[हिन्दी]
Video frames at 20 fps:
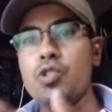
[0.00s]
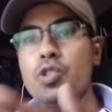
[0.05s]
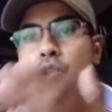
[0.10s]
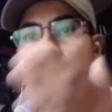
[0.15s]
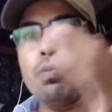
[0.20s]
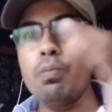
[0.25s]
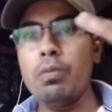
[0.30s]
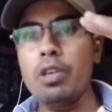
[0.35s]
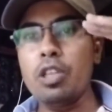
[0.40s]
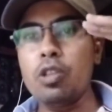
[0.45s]

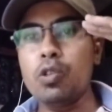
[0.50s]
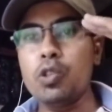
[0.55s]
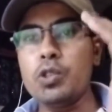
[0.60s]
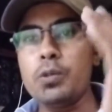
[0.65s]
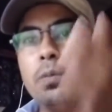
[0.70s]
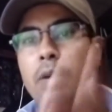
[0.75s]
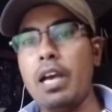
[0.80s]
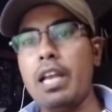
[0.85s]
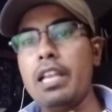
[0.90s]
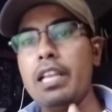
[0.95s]
जो उम्मीद
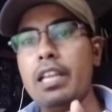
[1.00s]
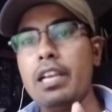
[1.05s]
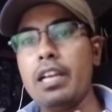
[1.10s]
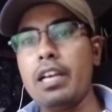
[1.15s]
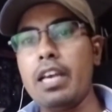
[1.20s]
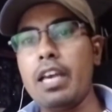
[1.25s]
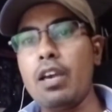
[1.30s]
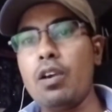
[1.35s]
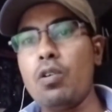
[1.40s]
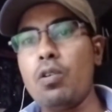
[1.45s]
कुछ पाले
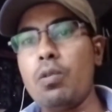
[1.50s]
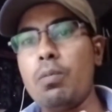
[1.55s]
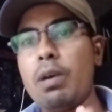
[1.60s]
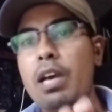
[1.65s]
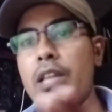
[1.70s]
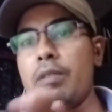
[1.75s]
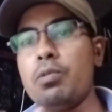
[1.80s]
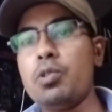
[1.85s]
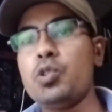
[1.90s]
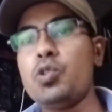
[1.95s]
रखा है और
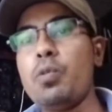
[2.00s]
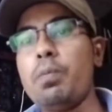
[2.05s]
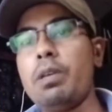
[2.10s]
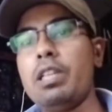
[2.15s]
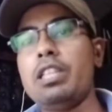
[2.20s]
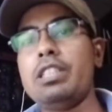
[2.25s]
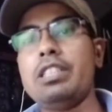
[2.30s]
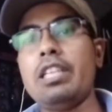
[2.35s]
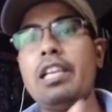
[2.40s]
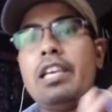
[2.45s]
बाद में उसको
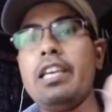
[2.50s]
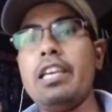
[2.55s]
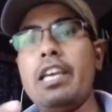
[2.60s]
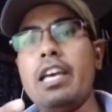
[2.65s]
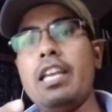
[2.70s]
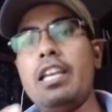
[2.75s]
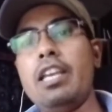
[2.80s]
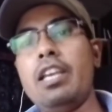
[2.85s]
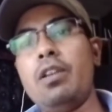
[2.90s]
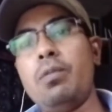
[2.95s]
पता चले कि
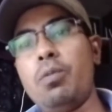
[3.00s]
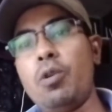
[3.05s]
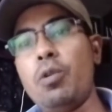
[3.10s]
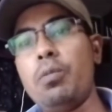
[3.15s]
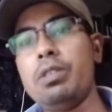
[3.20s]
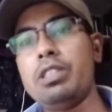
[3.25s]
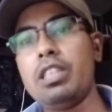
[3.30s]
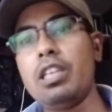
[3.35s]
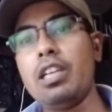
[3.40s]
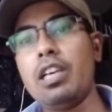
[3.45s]
यार ये
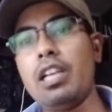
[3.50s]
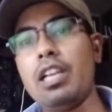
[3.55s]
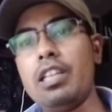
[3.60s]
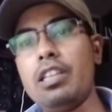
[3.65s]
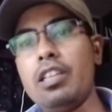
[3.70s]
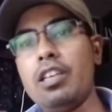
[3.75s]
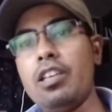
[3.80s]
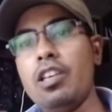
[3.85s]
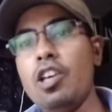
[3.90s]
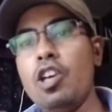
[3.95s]
इन्फॉर्मेशन
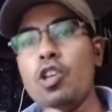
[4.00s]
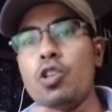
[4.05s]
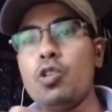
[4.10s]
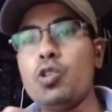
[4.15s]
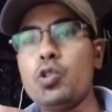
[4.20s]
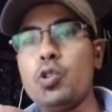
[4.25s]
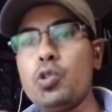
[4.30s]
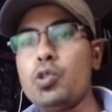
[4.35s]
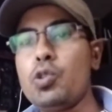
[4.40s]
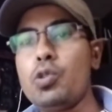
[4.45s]
गलत है
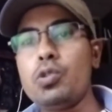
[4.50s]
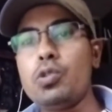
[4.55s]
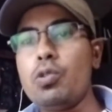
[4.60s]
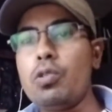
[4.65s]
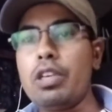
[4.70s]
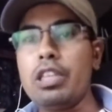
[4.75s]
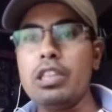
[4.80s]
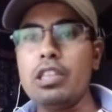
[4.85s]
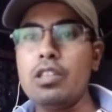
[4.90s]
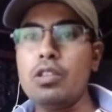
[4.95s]
तो सोचो
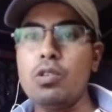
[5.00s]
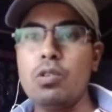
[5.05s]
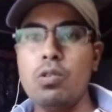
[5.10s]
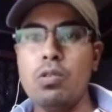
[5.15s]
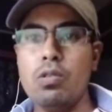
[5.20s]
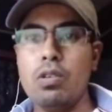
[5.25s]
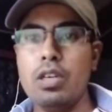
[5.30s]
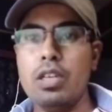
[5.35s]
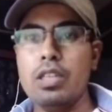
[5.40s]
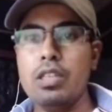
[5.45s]
उसको कितना दुख
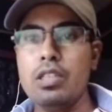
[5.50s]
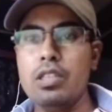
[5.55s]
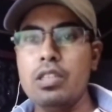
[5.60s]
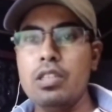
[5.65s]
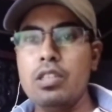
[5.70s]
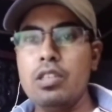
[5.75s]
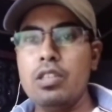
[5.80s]
होगा